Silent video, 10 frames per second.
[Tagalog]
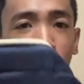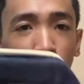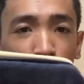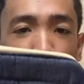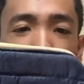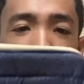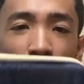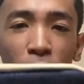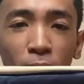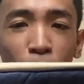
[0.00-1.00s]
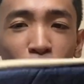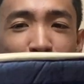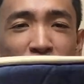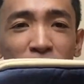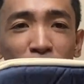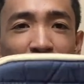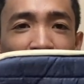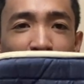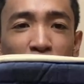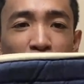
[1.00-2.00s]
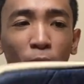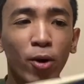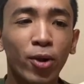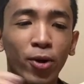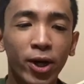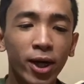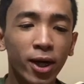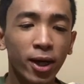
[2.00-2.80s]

blue, which is my favorite color.